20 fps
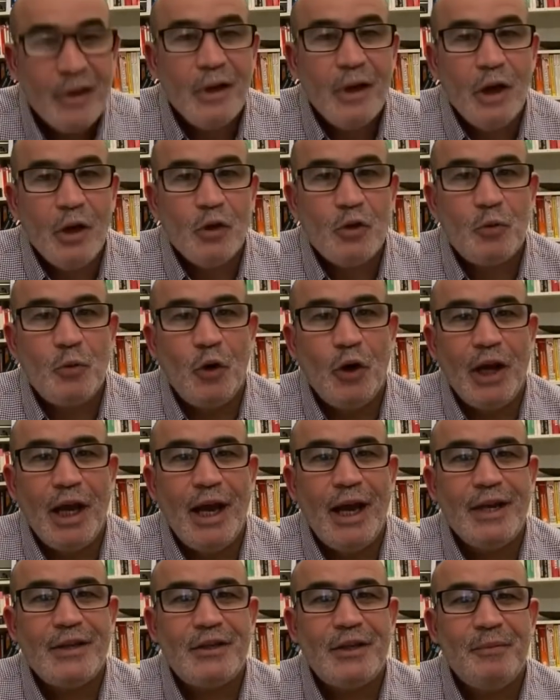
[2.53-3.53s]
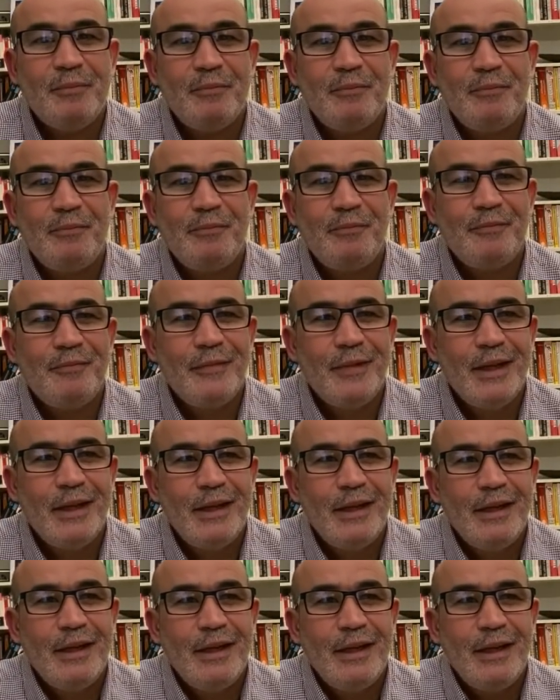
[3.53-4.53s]
الأسبوع الحاسم
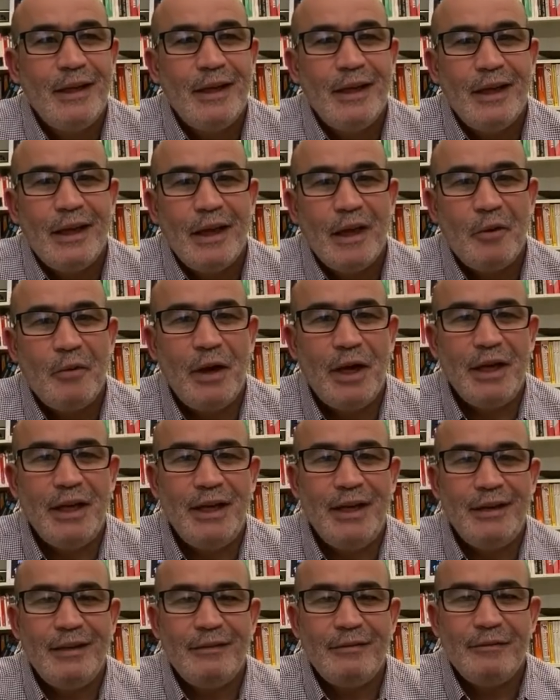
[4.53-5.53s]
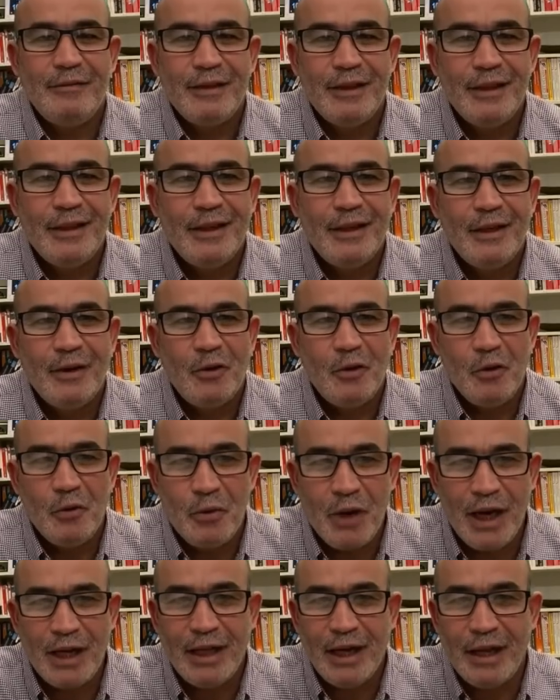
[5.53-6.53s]
إخواني كل
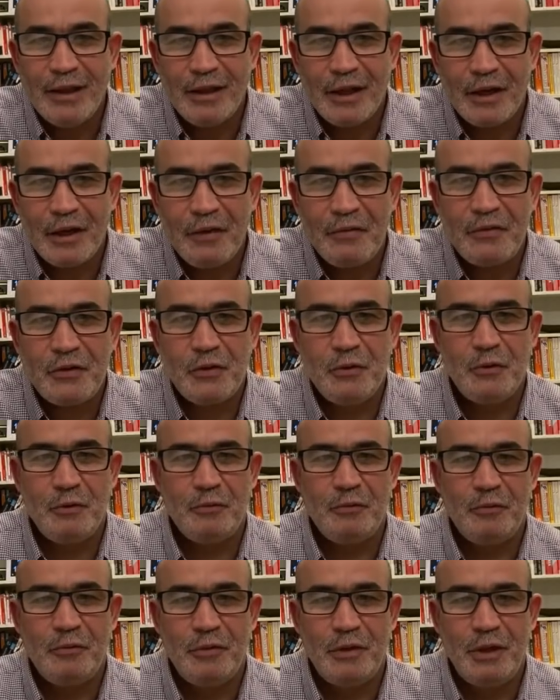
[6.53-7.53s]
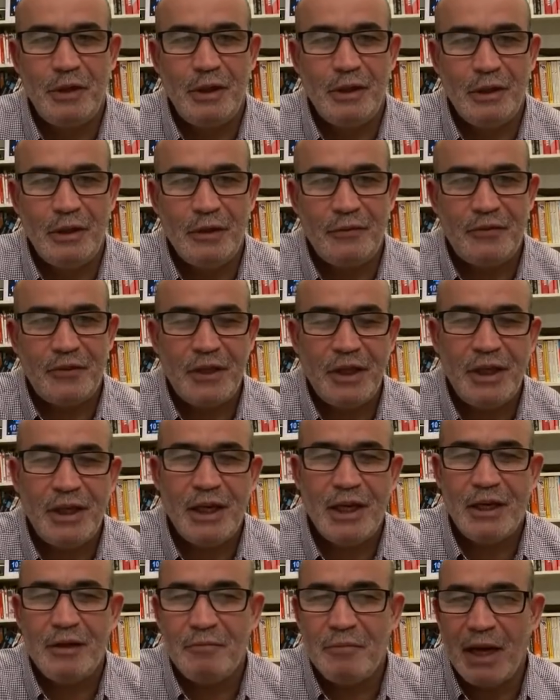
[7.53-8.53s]
واحد يحضر نفسه
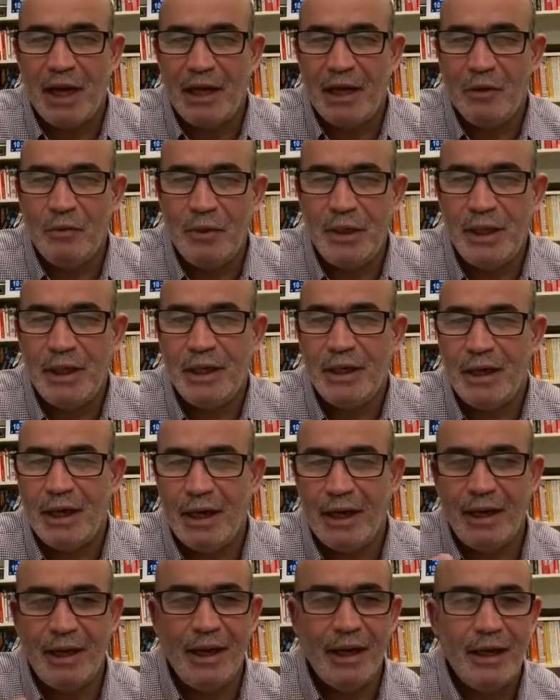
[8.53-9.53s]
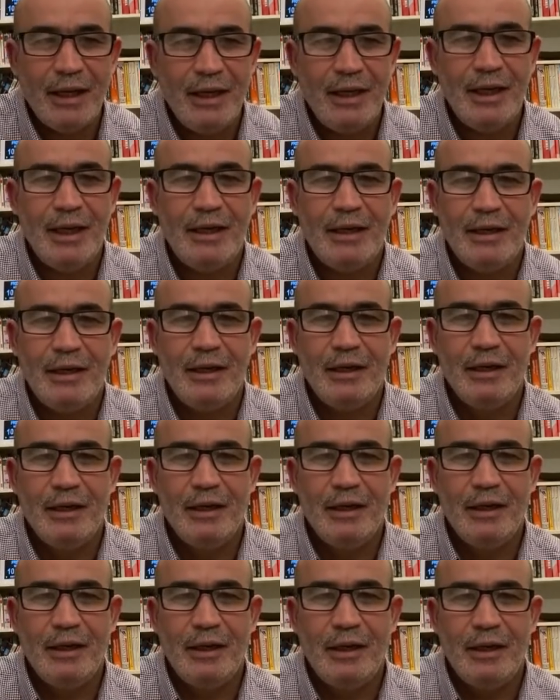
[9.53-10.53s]
نفسيا معنويا أخلاقيا
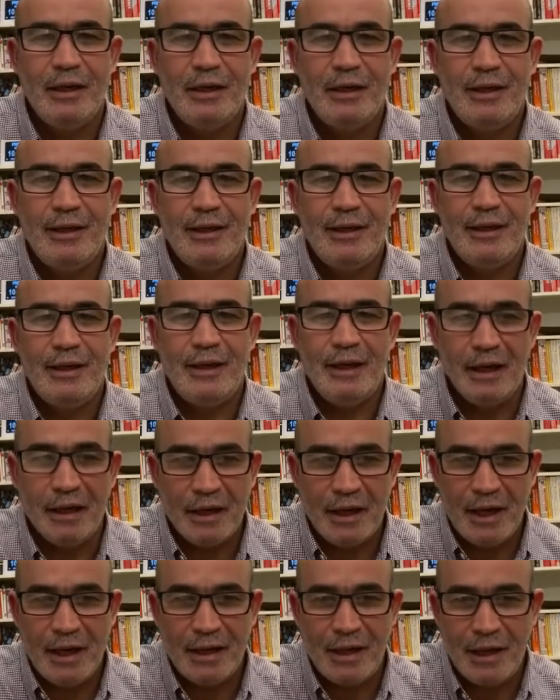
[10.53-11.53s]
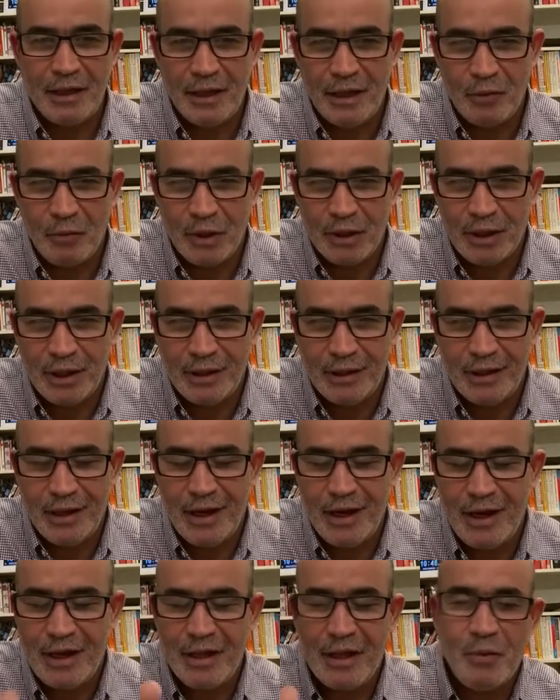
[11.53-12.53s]
لإنقاذ هذه الوطن
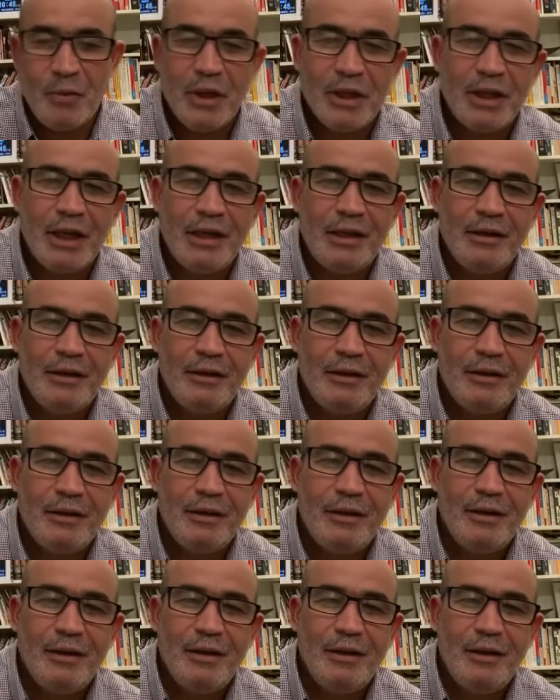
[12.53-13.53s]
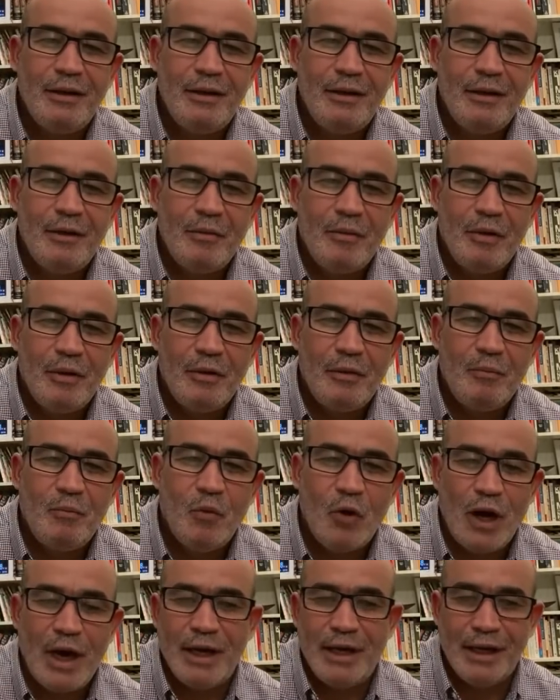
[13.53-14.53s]
هذا وطن
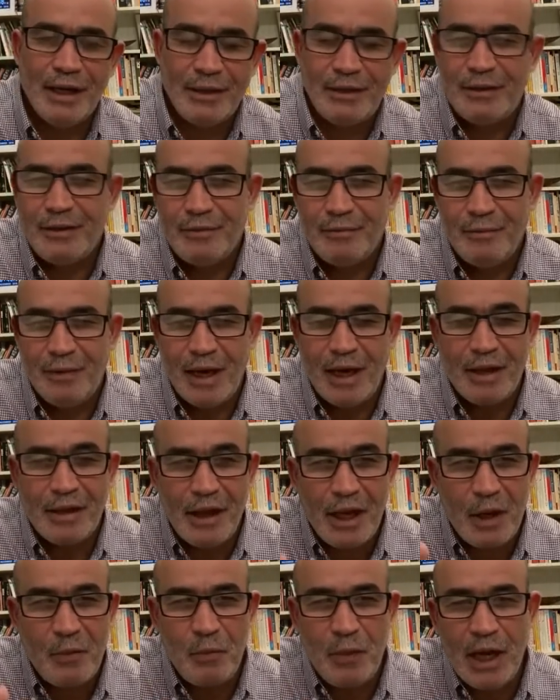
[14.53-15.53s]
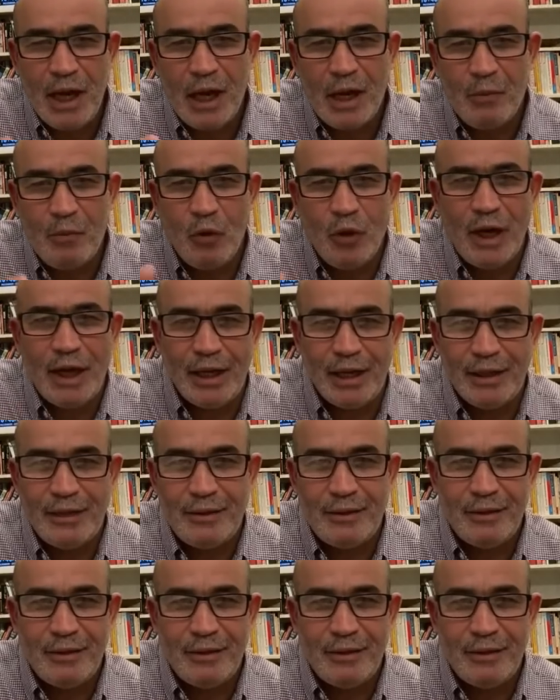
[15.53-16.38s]
مقيد هذا عملاق مقيد